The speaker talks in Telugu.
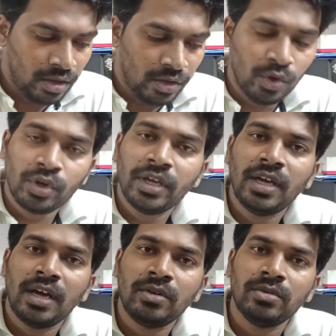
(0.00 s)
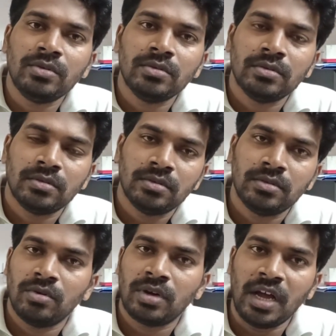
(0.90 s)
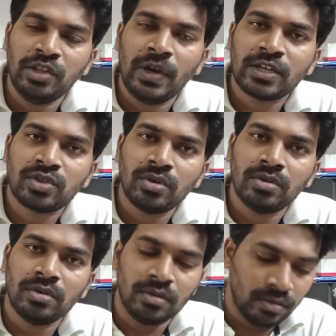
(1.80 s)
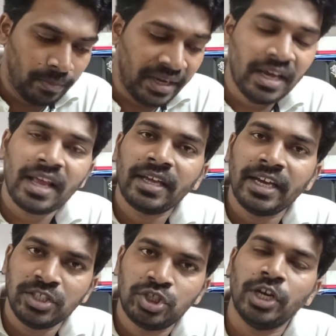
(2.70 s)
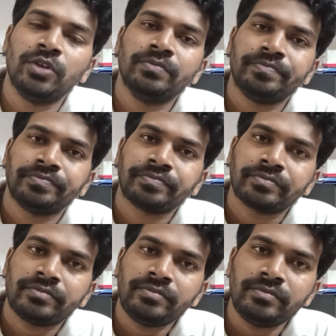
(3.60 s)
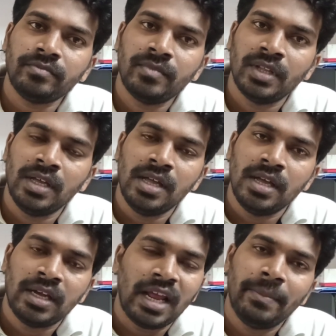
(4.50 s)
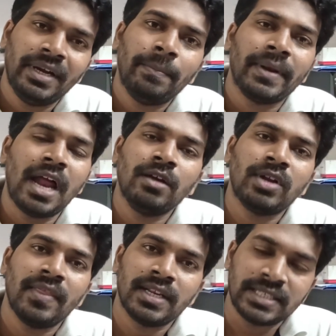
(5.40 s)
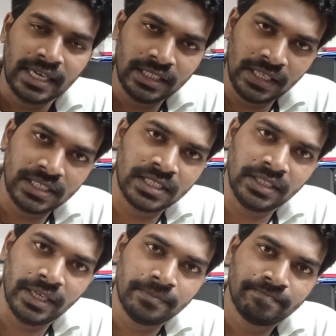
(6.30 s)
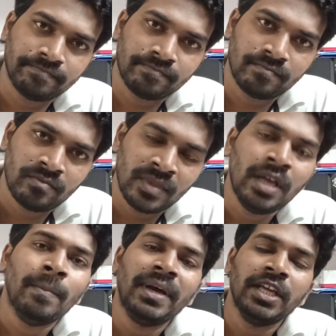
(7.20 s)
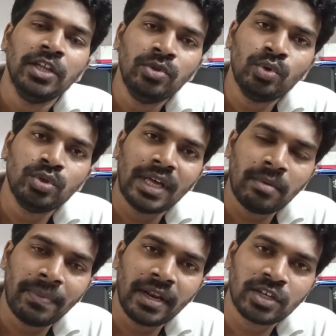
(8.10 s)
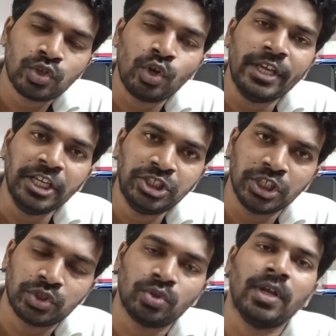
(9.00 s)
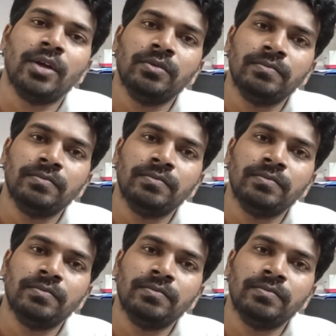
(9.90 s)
యోగి గారు ఒక ఐదు లక్షలు పరిహారంగా ఇచ్చారు కానీ బిడ్డ ప్రాణం రాదన్న సంగతి తెలిసిందే మరి హిందూ ధర్మ పరిరక్షకులు ఏం చేస్తున్నారు